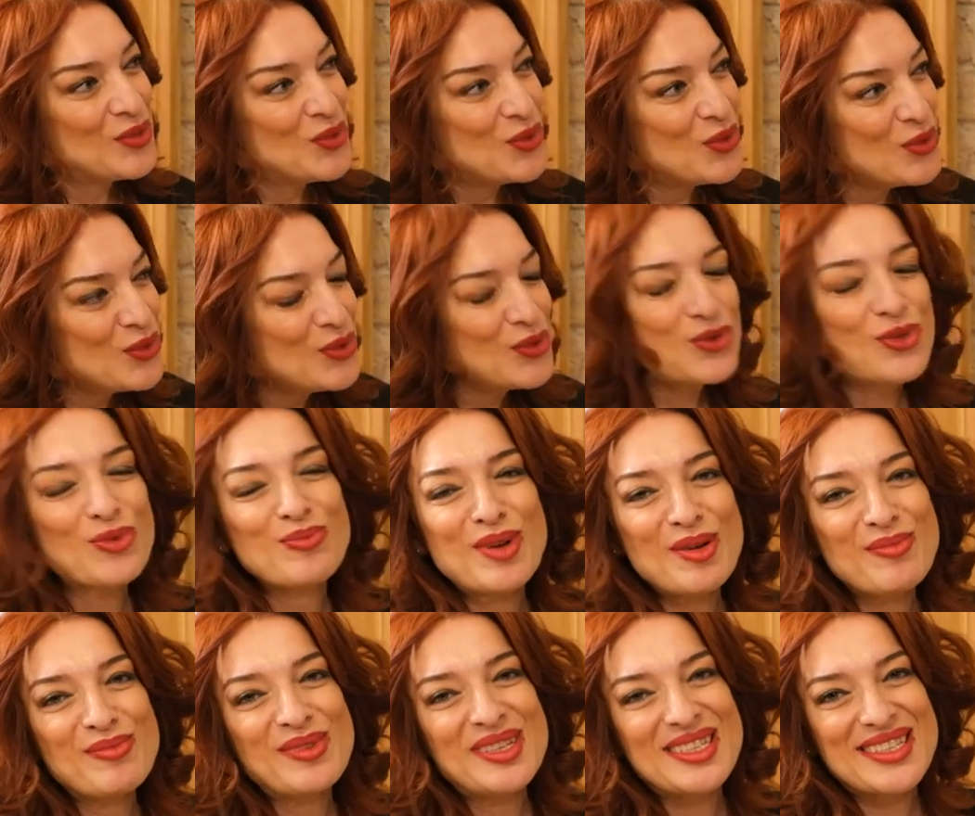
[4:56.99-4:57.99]

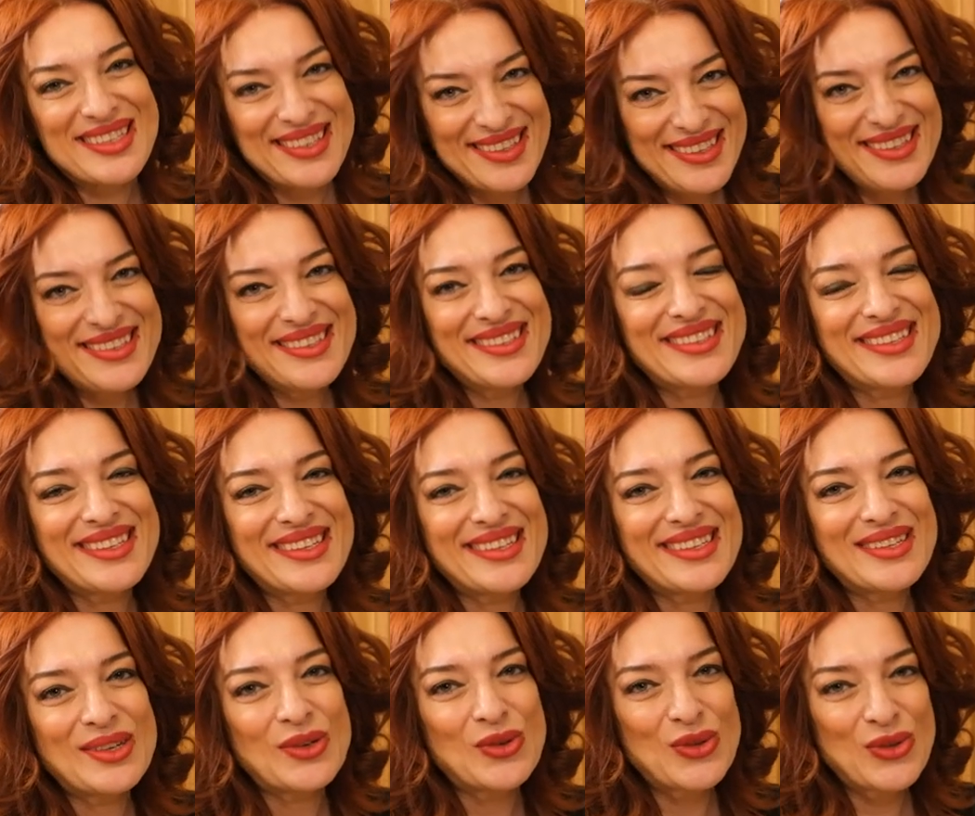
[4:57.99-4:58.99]
Unutma Bizi
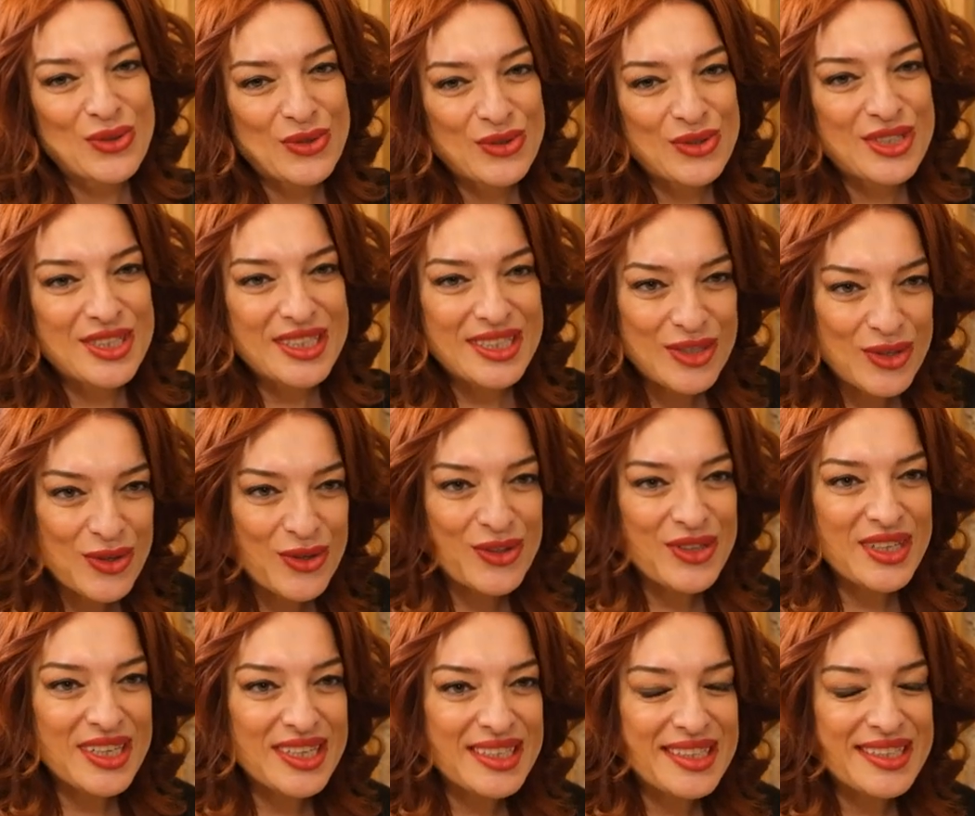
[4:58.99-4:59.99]
e, oyunu
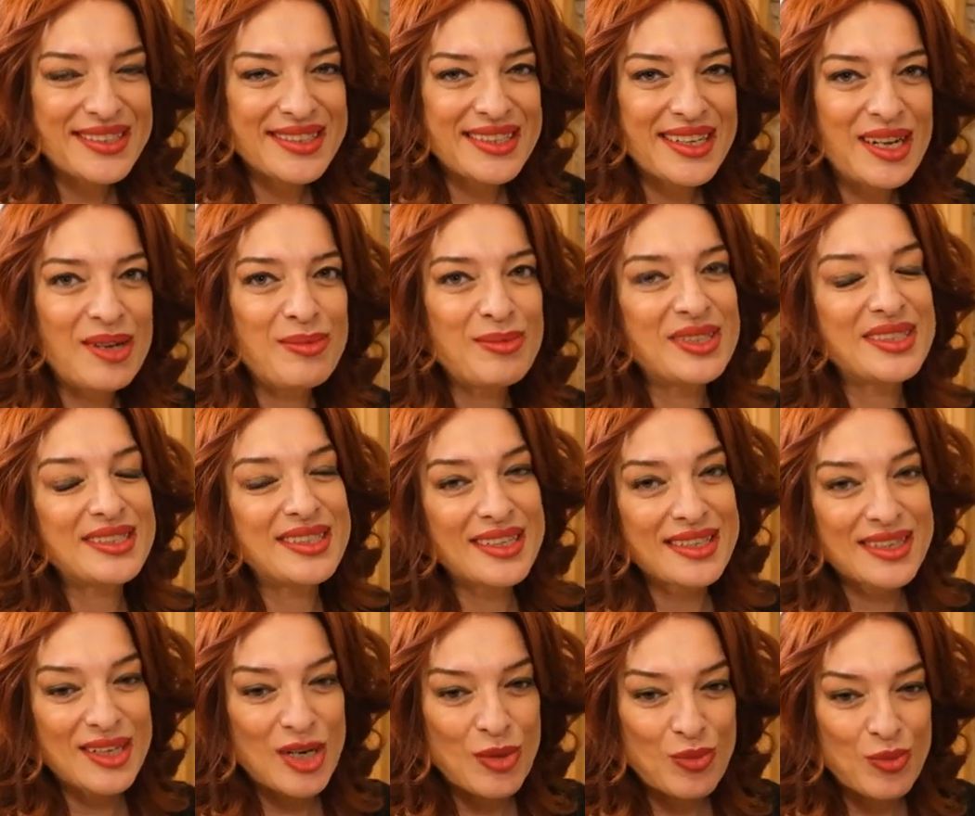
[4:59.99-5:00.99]
çıkıyor yakında. Biz
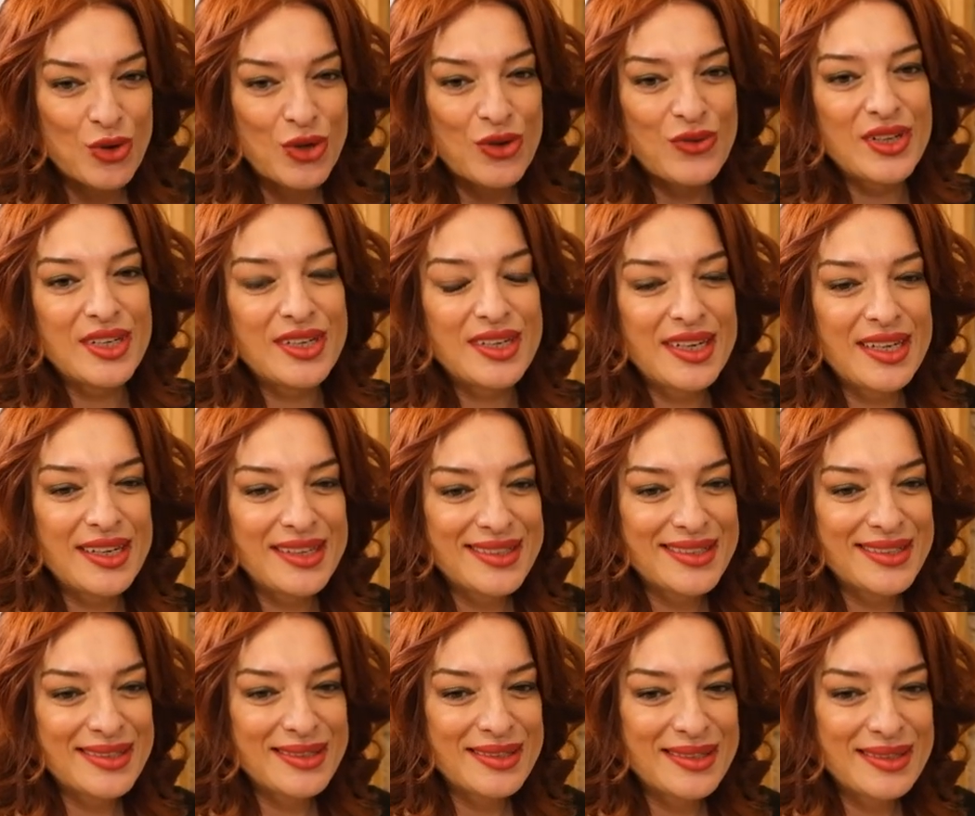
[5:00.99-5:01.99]
tekrar provalara e,